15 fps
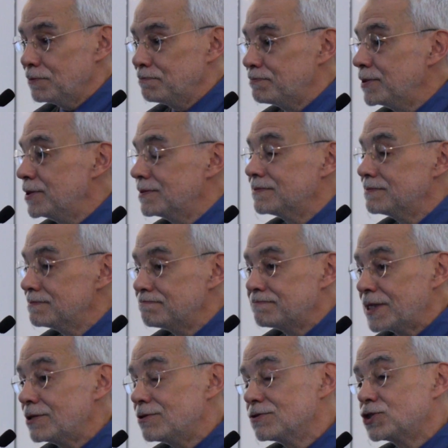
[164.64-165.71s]
eh, modo
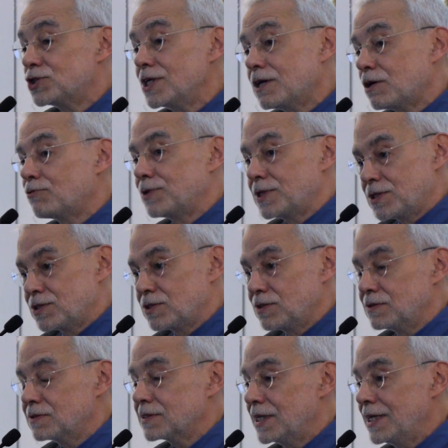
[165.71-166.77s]
di giustificare
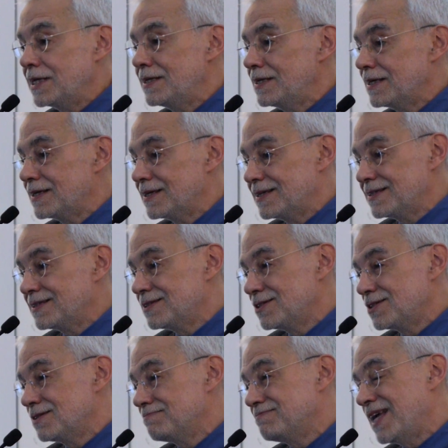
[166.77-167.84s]
alcunché, questo deve
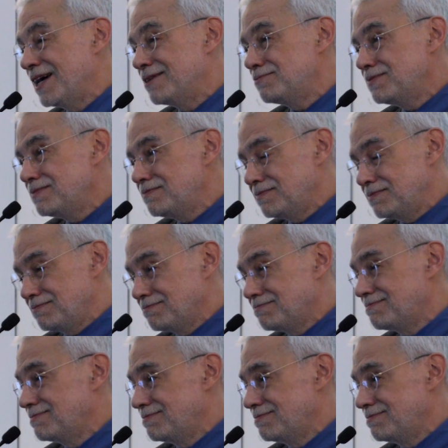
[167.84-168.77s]
essere molto chiaro, sto